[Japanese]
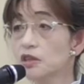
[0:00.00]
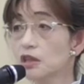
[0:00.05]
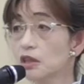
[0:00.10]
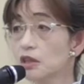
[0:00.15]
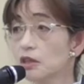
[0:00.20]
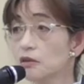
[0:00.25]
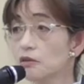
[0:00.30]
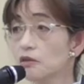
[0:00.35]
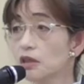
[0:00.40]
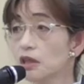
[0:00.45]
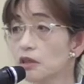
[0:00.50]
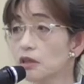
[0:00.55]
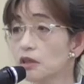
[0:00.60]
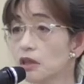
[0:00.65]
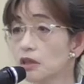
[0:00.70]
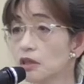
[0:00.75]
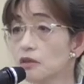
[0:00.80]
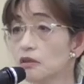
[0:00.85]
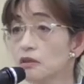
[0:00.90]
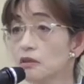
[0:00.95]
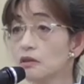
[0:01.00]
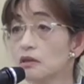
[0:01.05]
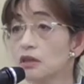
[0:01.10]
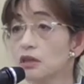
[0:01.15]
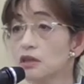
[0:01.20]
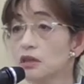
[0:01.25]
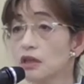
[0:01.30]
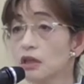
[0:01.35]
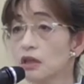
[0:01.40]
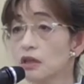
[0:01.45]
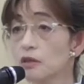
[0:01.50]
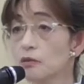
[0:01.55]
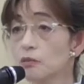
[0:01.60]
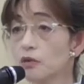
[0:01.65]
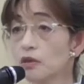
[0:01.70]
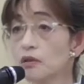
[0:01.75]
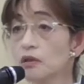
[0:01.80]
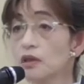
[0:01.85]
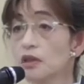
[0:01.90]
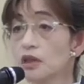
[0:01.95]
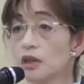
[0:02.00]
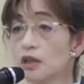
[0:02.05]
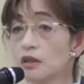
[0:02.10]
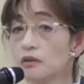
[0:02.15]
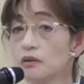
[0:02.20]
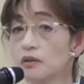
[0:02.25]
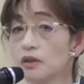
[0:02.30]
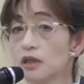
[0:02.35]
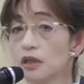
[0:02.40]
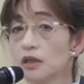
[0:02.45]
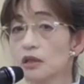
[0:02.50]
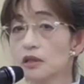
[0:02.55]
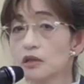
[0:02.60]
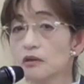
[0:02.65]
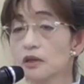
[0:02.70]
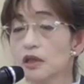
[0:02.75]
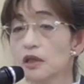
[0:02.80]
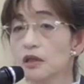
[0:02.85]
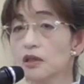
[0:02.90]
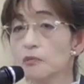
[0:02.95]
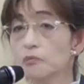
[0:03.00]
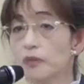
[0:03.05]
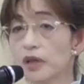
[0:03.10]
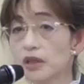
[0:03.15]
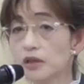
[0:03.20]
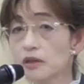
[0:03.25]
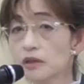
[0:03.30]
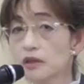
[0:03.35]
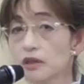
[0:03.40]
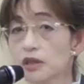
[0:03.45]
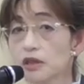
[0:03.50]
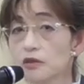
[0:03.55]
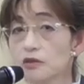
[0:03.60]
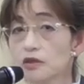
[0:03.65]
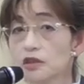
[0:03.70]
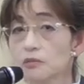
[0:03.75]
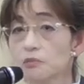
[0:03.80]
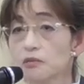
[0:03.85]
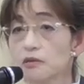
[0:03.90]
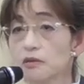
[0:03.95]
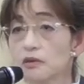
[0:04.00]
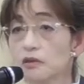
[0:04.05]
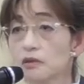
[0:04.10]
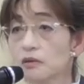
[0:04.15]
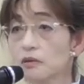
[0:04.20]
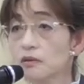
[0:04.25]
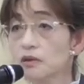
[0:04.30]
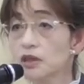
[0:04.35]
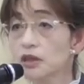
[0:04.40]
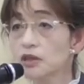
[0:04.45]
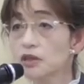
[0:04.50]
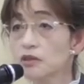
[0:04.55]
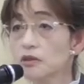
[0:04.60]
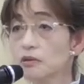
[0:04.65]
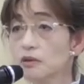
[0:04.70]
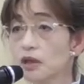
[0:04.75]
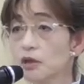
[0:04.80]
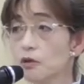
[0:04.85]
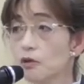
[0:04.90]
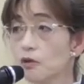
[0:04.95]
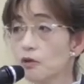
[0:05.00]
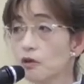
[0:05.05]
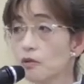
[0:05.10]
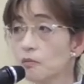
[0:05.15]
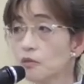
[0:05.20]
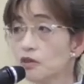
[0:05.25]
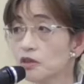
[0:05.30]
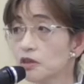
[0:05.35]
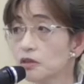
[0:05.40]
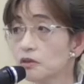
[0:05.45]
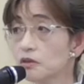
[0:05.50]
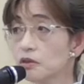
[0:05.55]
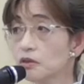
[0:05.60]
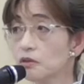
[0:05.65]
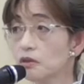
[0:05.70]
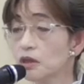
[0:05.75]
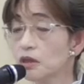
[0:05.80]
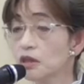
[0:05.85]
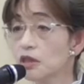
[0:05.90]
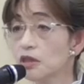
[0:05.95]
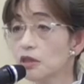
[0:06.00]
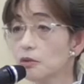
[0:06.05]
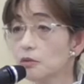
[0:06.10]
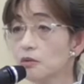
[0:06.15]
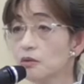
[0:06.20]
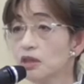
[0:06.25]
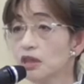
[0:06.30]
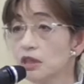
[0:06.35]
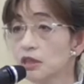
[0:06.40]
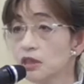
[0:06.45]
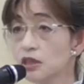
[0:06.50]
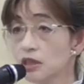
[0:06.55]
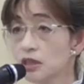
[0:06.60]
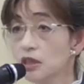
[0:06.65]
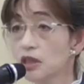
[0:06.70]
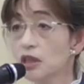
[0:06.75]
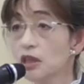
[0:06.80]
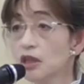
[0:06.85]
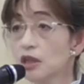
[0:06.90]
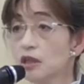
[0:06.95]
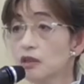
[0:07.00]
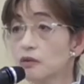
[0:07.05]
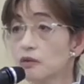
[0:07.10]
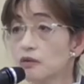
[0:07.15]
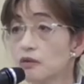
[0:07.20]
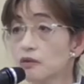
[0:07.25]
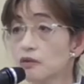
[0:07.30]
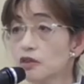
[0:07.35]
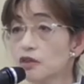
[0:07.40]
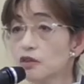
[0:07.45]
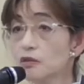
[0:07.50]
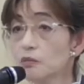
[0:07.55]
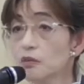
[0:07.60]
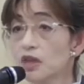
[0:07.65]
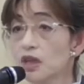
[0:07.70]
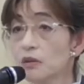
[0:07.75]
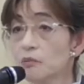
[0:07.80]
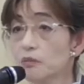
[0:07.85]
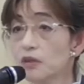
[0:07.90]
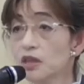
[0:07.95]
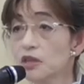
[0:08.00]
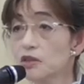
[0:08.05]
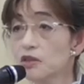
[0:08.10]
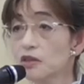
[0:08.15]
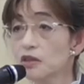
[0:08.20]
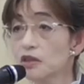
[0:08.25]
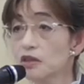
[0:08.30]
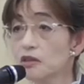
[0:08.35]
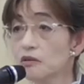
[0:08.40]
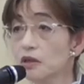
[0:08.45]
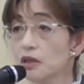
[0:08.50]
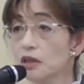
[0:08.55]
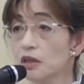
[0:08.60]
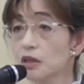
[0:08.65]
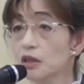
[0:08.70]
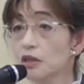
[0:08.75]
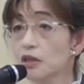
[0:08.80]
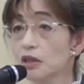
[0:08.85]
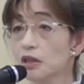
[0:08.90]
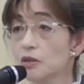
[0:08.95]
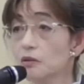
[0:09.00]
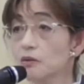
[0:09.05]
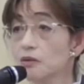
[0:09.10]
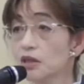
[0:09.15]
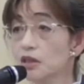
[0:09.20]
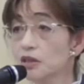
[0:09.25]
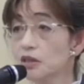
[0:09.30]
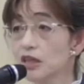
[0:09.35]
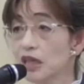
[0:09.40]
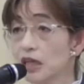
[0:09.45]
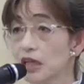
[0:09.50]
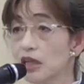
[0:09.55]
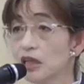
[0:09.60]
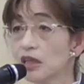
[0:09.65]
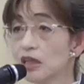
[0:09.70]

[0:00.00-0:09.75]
に去りぬだったりするんですけれどもあの中には全く自分と同じような心持ちの人は出てこないしどの人もあんまり好きにはなれないのですが、